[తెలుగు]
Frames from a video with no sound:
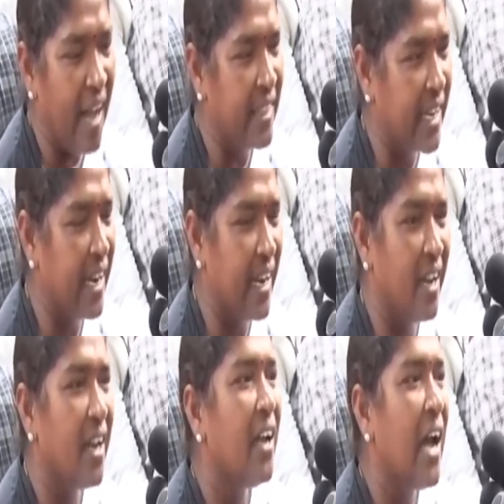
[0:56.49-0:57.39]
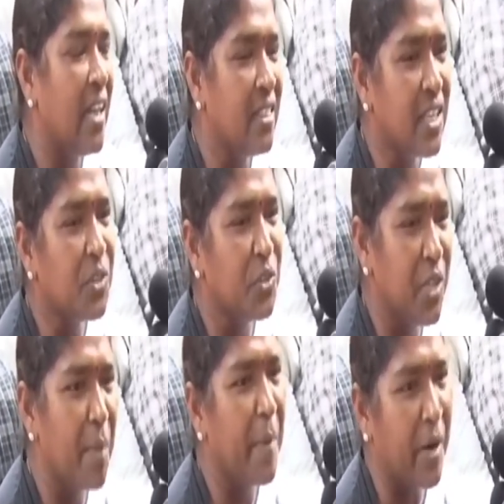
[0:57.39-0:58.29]
అందుకనే అంత
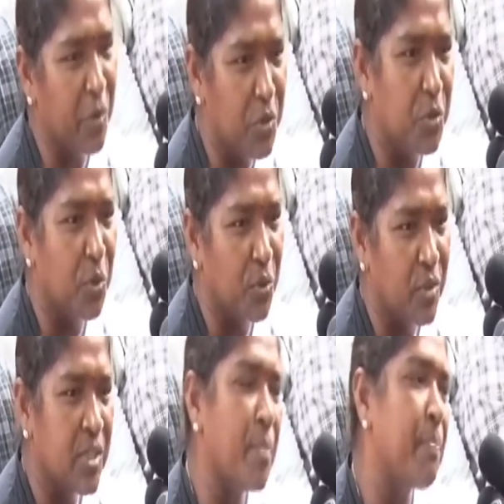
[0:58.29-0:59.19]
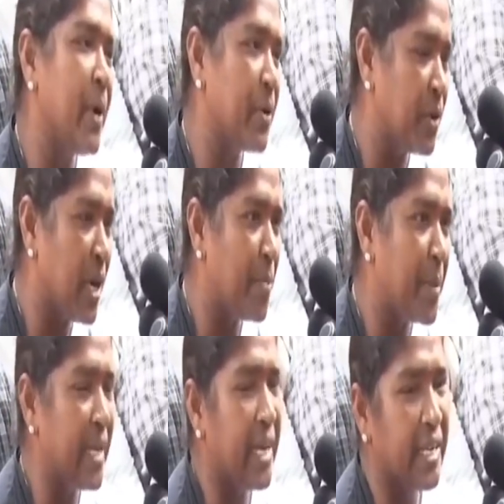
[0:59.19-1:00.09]
తొందరపాటు వద్దు తప్పకుండా
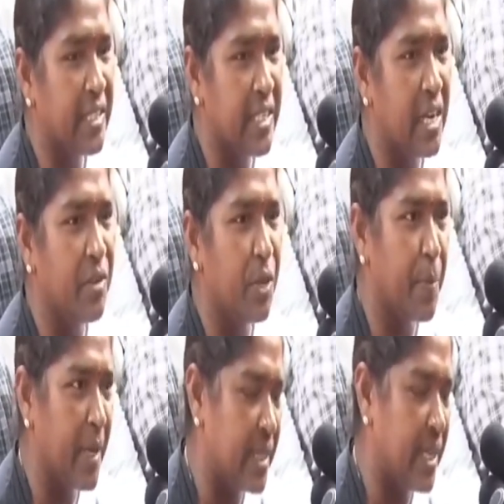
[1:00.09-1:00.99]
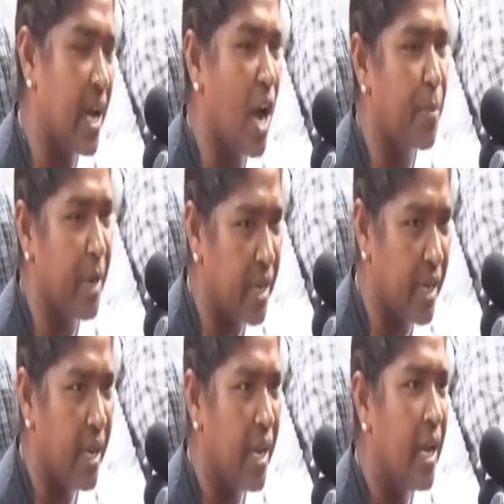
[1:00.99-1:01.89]
ప్రజలకు ఇచ్చినటువంటి ప్రతి హామీని
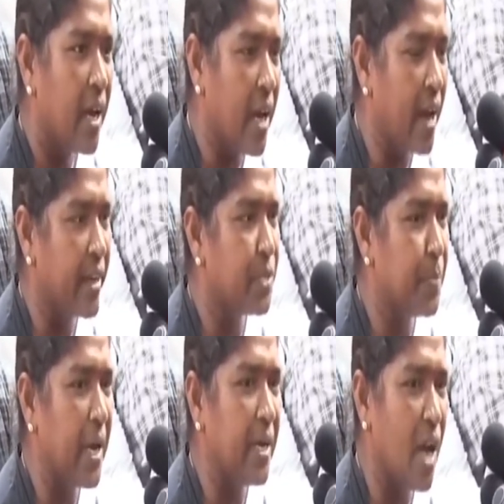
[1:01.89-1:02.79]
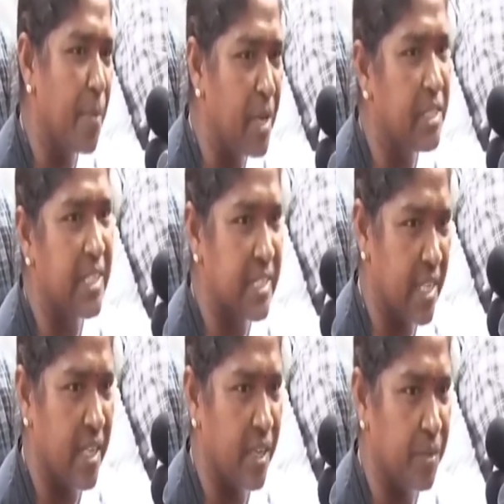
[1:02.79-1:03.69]
కాంగ్రెస్ పార్టీ అమలు
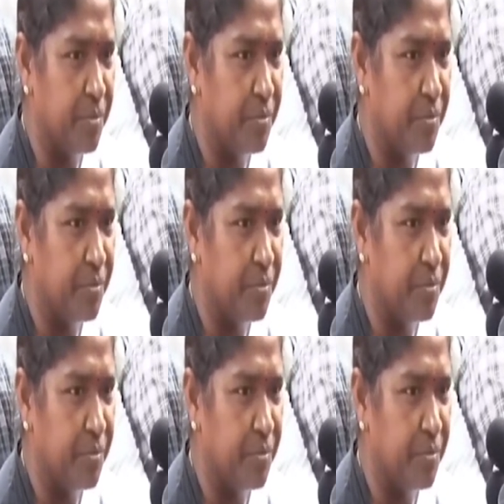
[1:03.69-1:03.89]
చేస్తుంది